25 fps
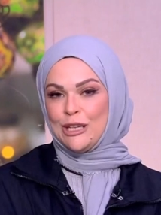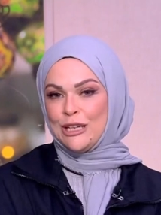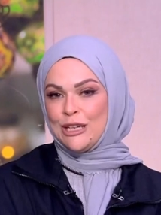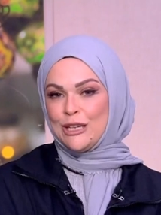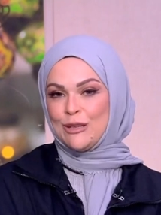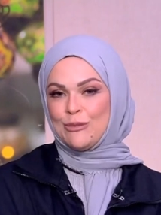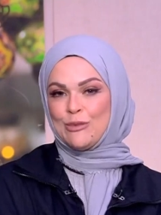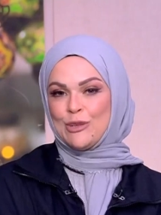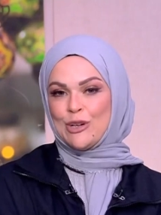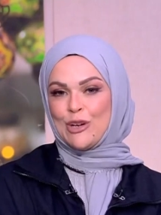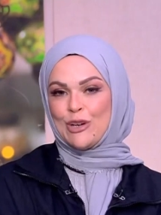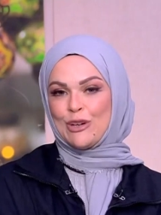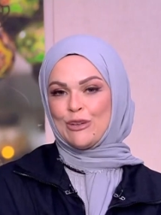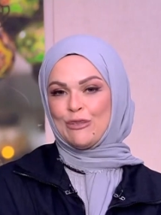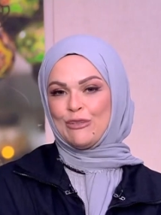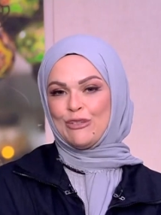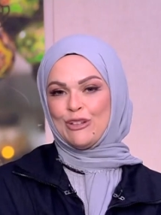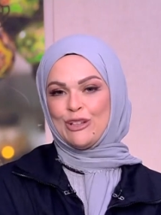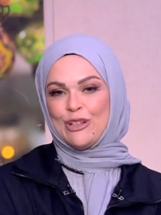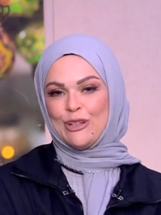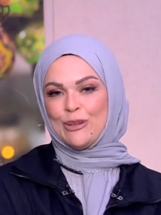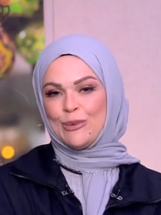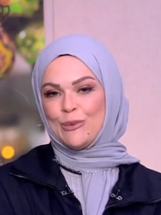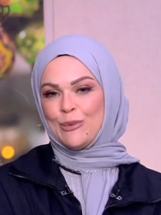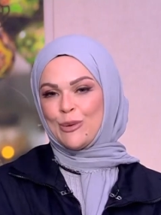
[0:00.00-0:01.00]
جدا اللي
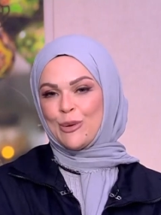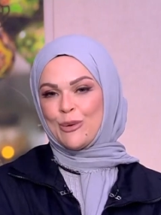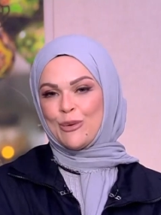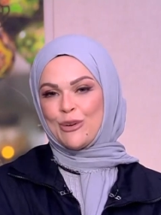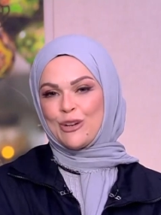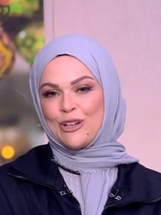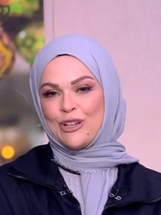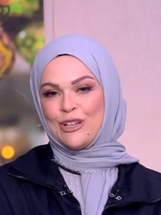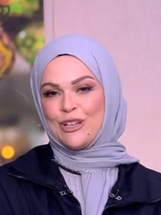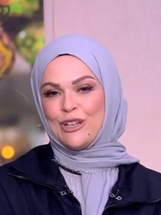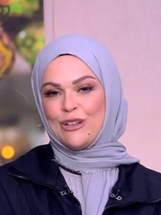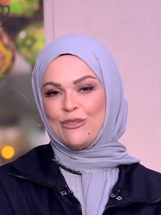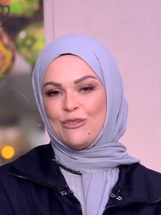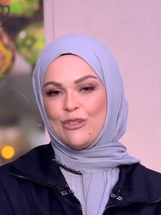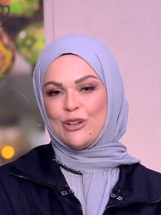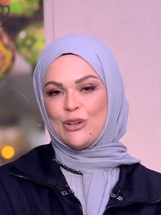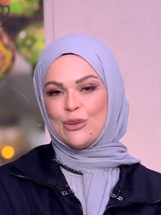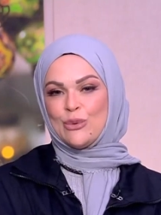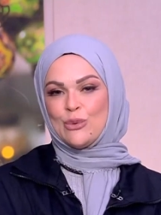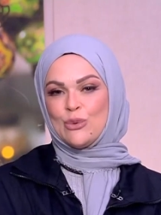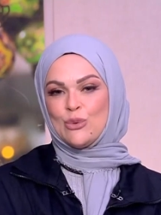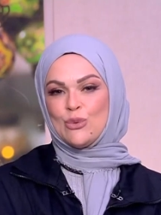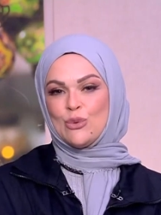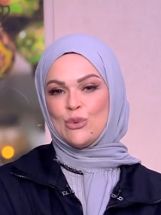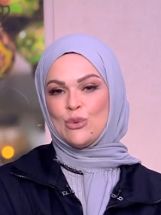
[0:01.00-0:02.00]
مشرفيني ومنوريني في
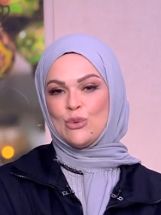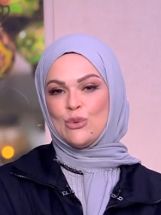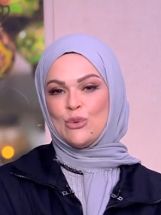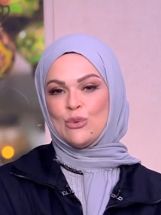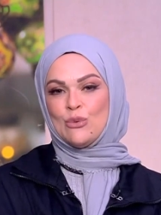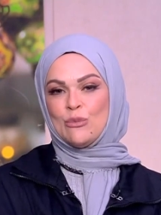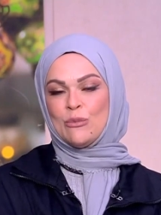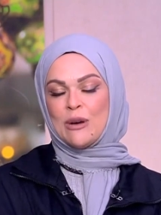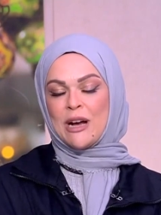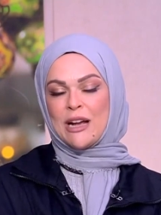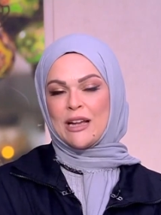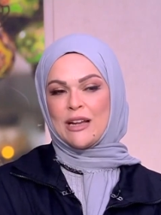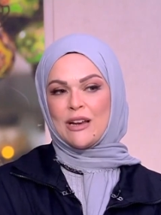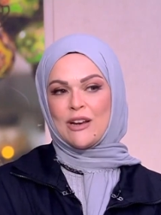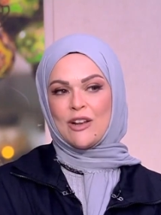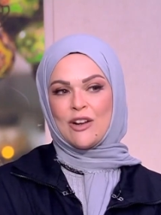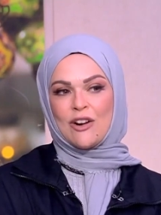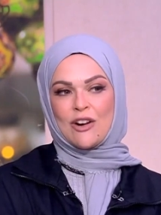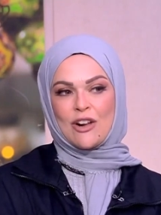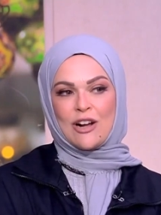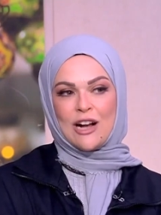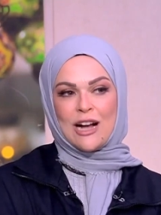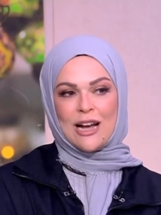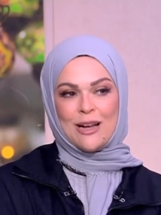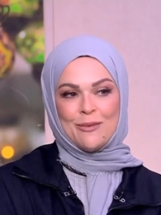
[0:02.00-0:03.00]
الاستوديو معايا
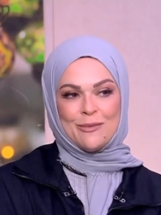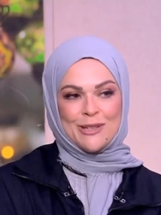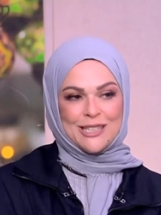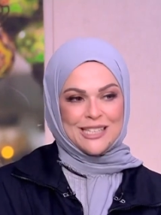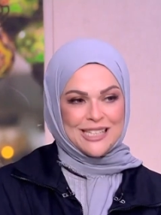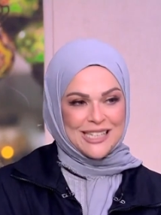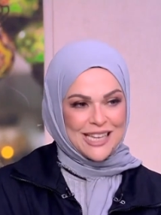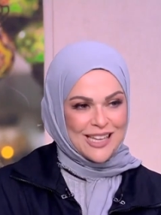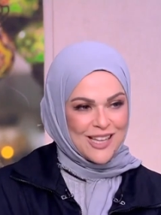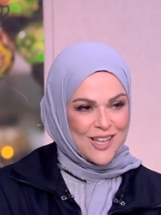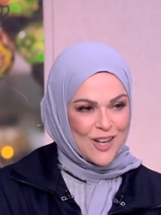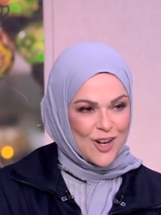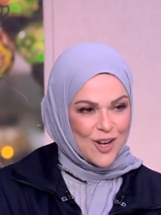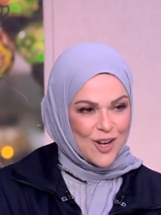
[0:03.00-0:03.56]
لارا احمد ازيك يا